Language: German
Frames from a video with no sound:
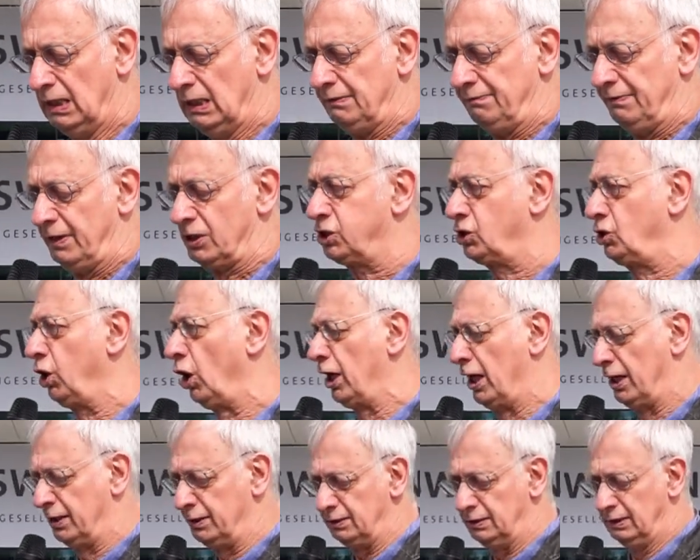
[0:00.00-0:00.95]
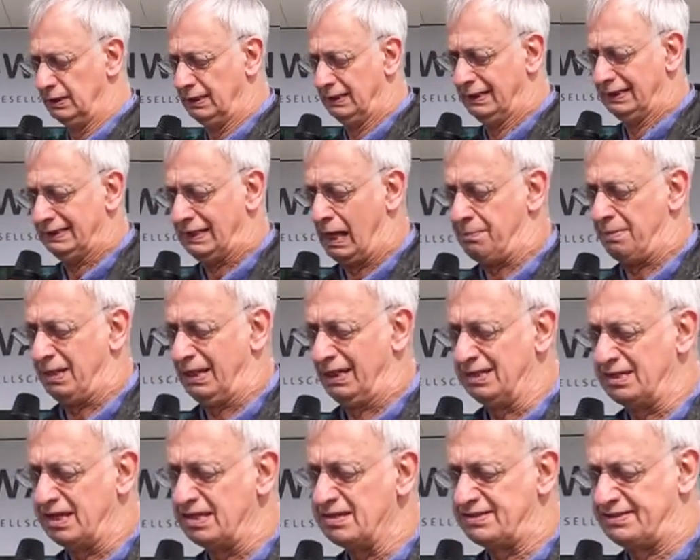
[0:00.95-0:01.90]
wir steuern in einem
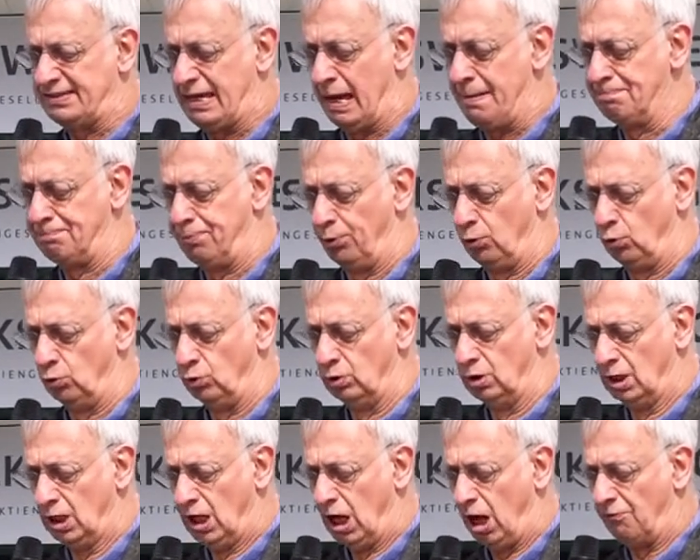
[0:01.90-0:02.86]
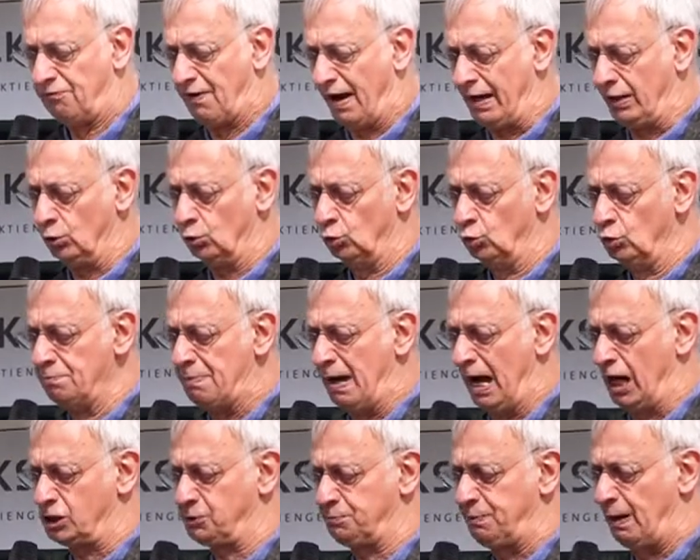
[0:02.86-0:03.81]
Irrsinnstempo auf eine
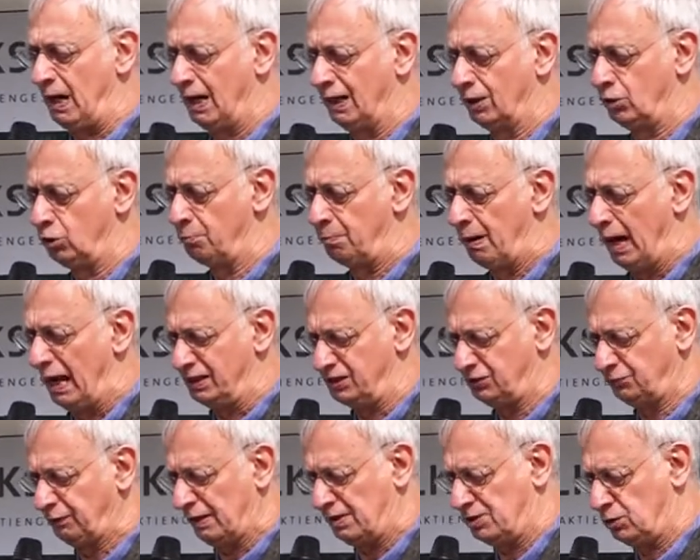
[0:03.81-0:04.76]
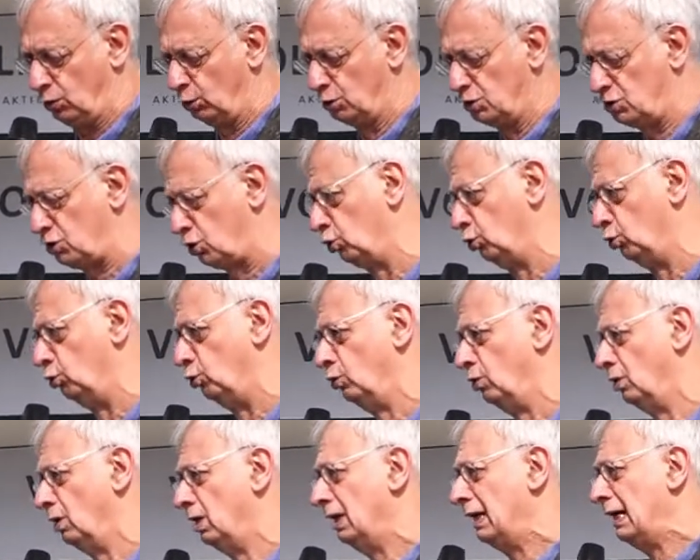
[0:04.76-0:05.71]
unbeherrschbare globale Situation zu,
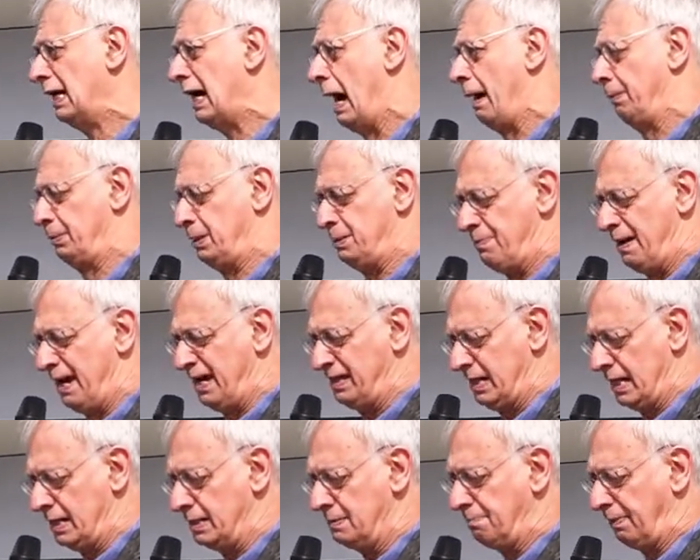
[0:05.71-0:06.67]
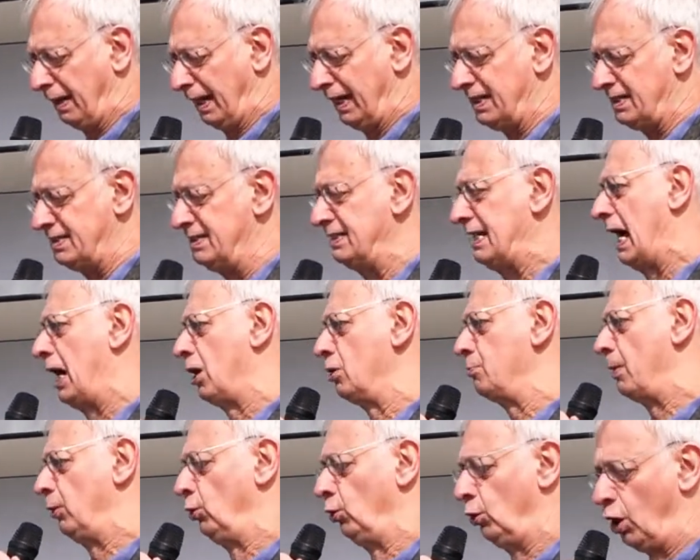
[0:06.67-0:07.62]
aber die Medien berichten
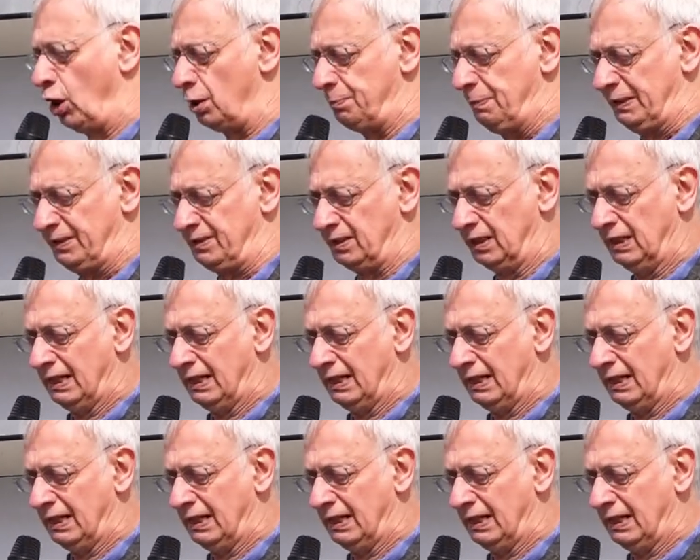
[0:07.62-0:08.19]
darüber nur noch mit